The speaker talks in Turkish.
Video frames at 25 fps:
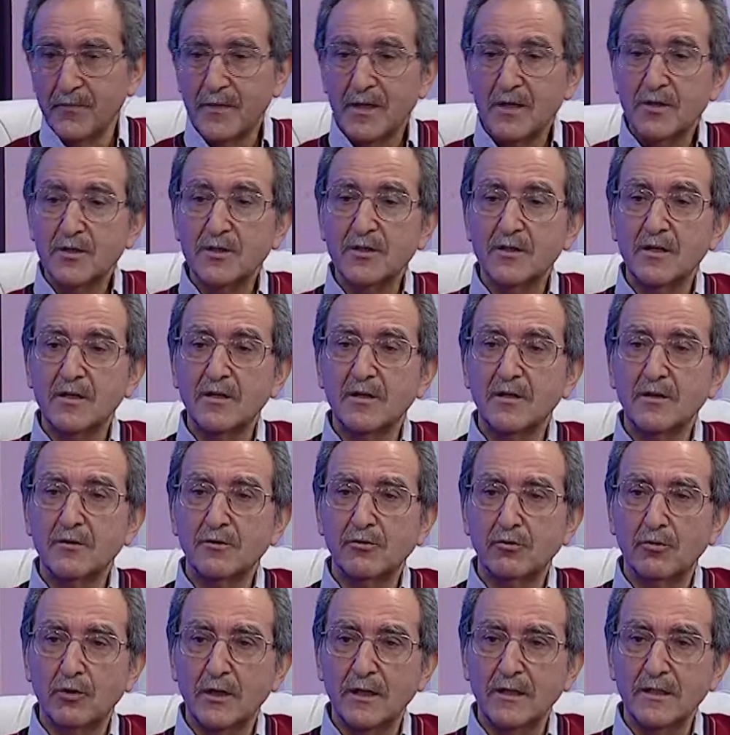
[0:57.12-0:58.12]
Evet. Şimdi
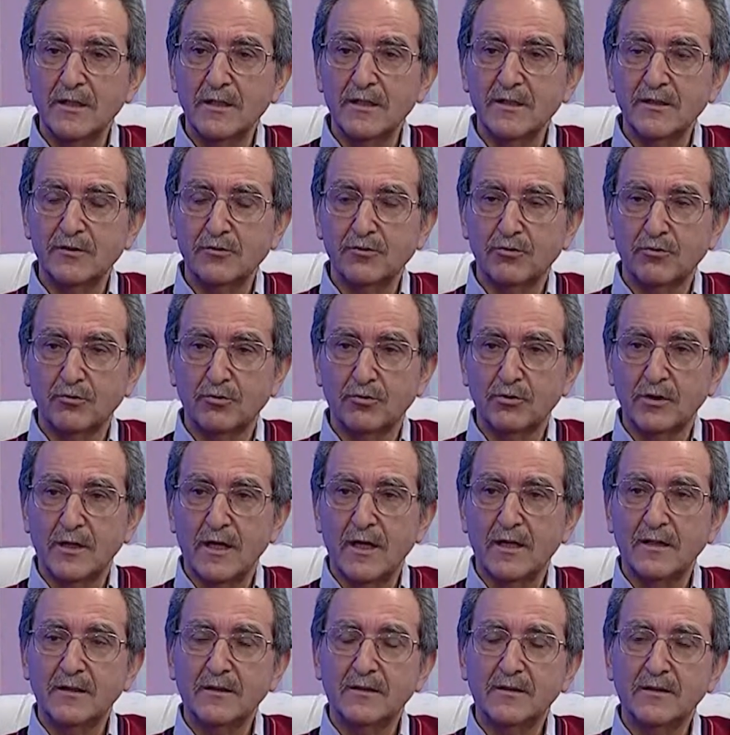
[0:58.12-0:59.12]
söylediğiniz
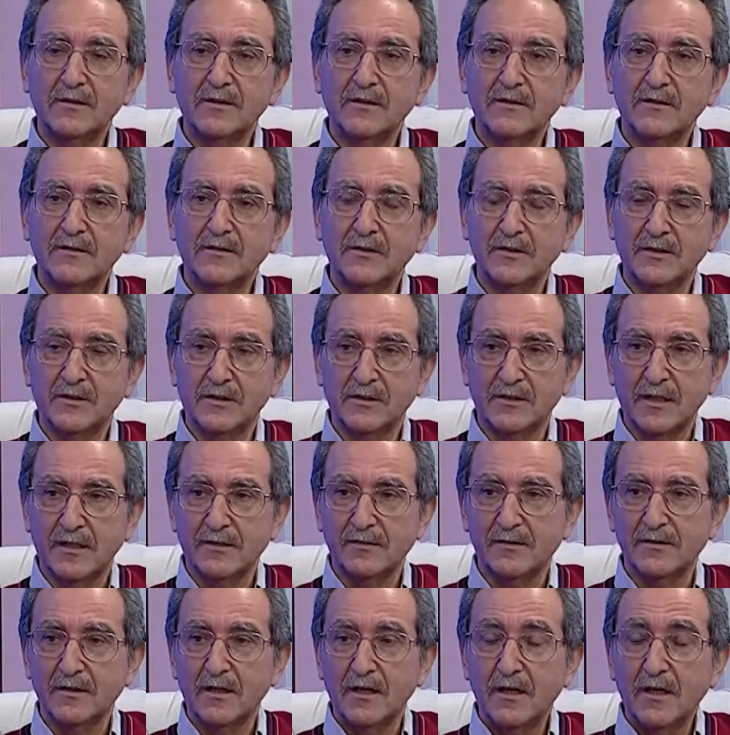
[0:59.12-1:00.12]
soruda e, stres.
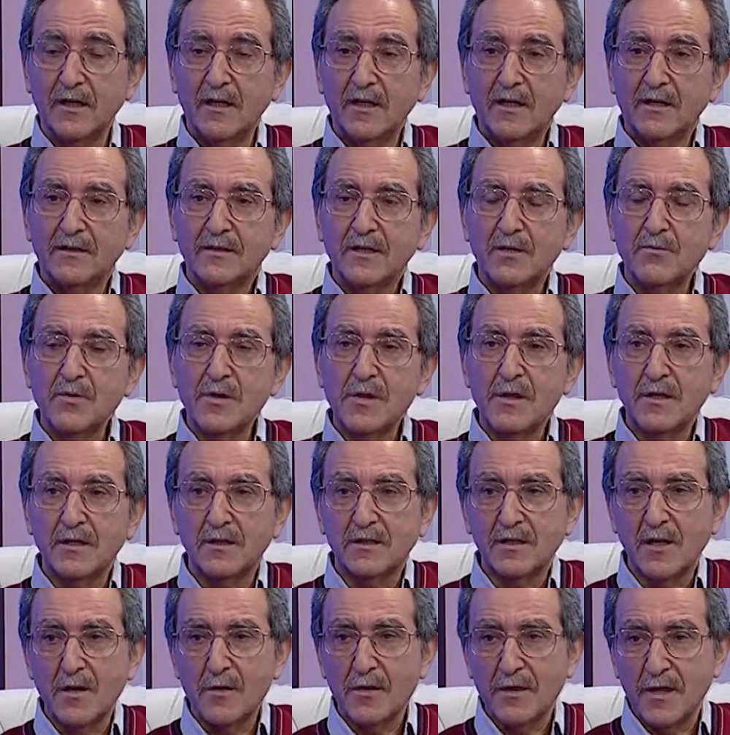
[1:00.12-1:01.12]
Tabii
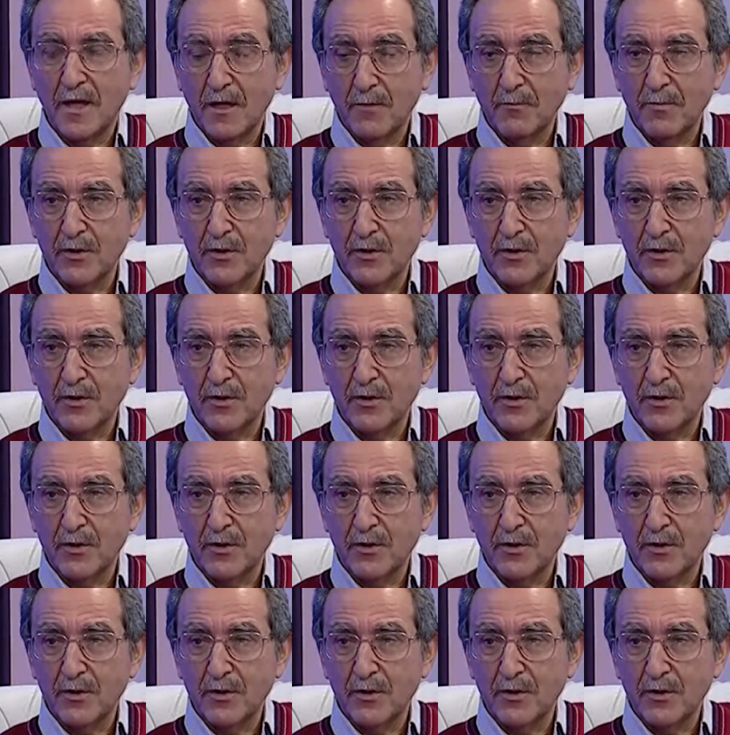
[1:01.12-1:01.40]
stres tek